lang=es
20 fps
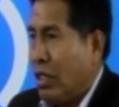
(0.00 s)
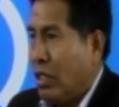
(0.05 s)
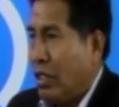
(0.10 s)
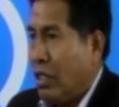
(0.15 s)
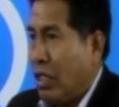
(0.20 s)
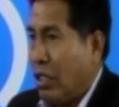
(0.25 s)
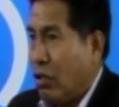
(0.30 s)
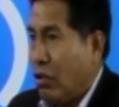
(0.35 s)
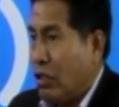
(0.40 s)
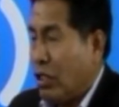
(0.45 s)

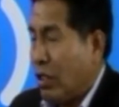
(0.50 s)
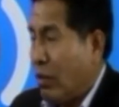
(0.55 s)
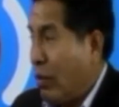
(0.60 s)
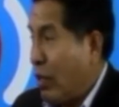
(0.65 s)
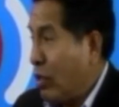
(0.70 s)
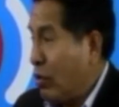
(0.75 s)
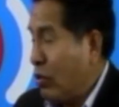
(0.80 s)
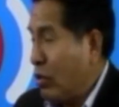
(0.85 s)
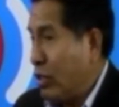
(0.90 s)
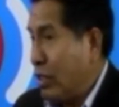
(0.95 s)
de los
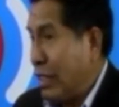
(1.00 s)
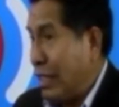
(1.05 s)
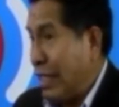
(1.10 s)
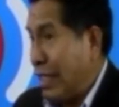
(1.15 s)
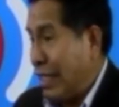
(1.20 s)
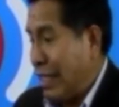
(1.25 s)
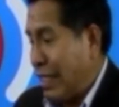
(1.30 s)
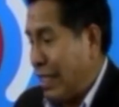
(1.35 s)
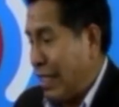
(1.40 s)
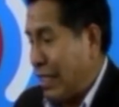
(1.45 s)
hermanos
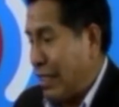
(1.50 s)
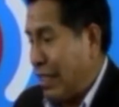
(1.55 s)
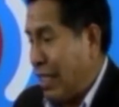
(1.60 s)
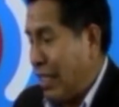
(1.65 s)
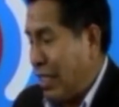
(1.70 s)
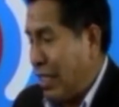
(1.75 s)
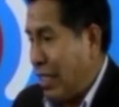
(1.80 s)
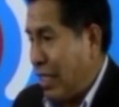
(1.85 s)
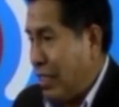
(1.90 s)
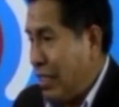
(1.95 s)
que
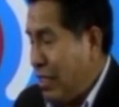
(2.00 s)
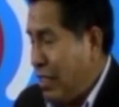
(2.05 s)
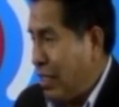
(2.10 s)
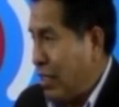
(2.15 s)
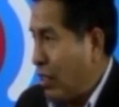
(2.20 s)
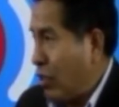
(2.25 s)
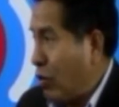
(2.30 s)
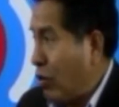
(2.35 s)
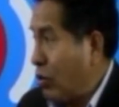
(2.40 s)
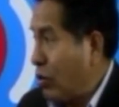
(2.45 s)
están en la
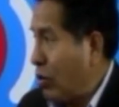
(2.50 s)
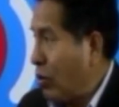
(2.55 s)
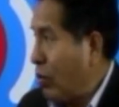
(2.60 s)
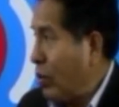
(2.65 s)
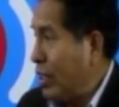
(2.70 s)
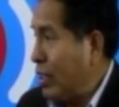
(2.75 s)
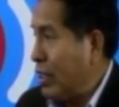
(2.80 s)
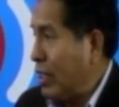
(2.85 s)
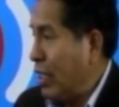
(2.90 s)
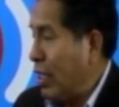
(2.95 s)
línea de
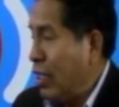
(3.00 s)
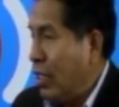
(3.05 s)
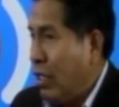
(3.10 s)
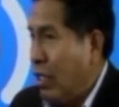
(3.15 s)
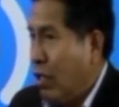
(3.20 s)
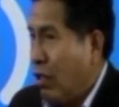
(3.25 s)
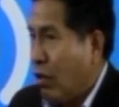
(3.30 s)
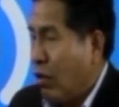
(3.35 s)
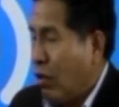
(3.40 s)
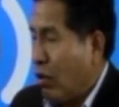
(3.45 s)
controversia
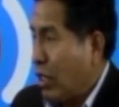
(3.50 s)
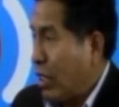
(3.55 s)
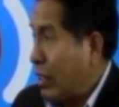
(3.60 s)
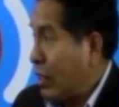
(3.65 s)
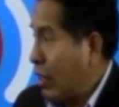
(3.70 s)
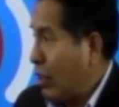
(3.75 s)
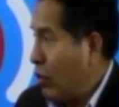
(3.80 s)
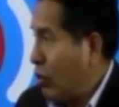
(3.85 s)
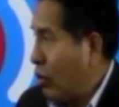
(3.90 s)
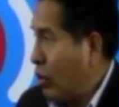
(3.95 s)
con la
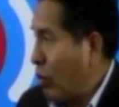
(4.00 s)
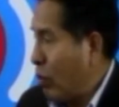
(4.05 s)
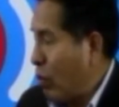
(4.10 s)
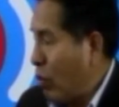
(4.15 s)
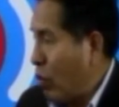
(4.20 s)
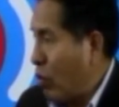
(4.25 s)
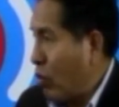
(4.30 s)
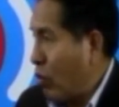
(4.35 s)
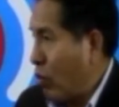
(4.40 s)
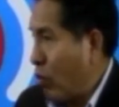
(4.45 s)
región de
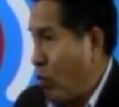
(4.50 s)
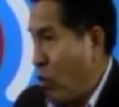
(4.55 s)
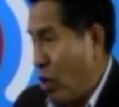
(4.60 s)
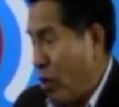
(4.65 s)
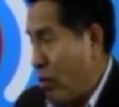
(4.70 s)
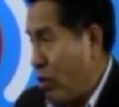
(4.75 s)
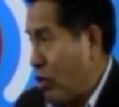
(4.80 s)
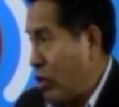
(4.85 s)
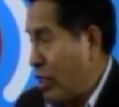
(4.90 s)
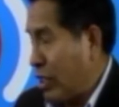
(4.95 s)
Puno,
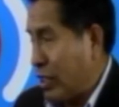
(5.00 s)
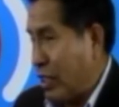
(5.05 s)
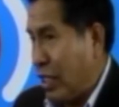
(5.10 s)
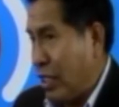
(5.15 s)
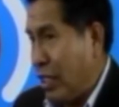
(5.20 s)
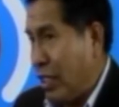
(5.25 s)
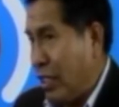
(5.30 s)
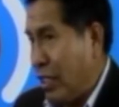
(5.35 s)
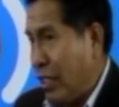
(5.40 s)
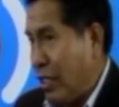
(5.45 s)
pueblos que
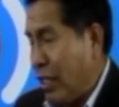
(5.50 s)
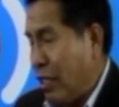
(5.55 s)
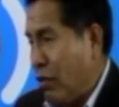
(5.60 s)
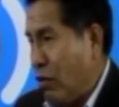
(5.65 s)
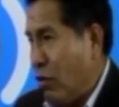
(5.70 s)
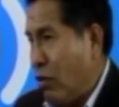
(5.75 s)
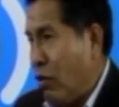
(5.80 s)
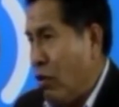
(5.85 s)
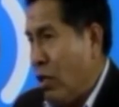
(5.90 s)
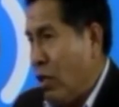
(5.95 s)
estarían
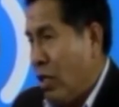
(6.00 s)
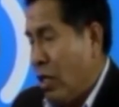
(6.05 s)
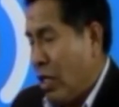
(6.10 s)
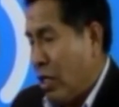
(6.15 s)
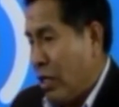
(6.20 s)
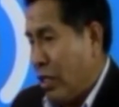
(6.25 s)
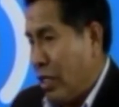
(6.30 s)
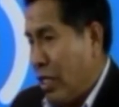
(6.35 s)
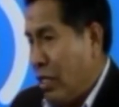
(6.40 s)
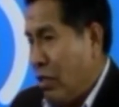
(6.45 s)
quedando
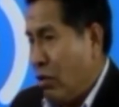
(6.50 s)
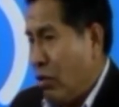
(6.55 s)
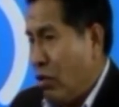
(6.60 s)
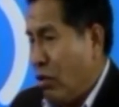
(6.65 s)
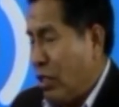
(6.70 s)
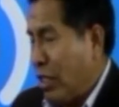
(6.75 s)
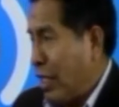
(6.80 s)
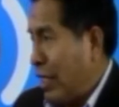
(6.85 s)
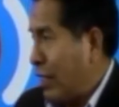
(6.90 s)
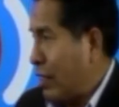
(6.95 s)

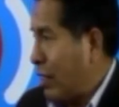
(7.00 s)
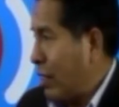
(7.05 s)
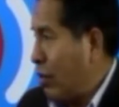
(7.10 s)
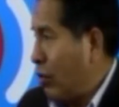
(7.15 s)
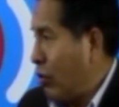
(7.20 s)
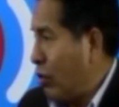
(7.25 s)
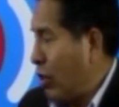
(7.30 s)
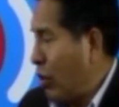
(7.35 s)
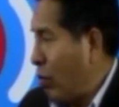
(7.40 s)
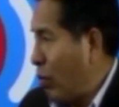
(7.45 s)
dentro de la
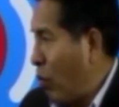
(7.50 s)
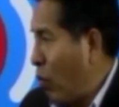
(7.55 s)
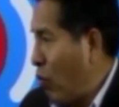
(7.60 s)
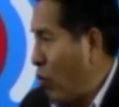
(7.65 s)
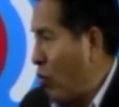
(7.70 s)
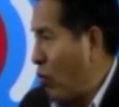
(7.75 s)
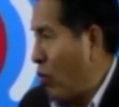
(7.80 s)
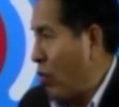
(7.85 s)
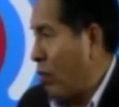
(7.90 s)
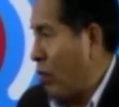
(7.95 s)
región de
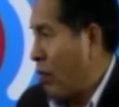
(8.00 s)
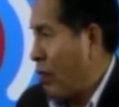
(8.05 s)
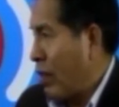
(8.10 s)
Puno,